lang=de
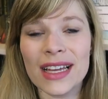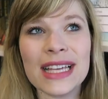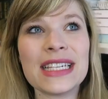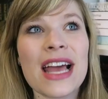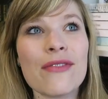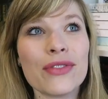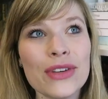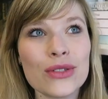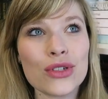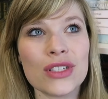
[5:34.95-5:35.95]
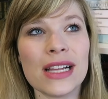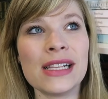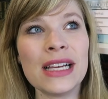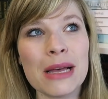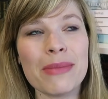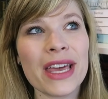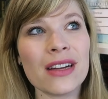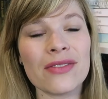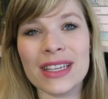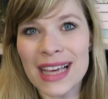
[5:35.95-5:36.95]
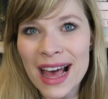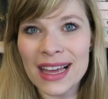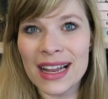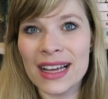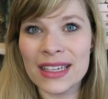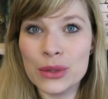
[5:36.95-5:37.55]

Es ging einfach viel zu schnell. Megan war jahrelang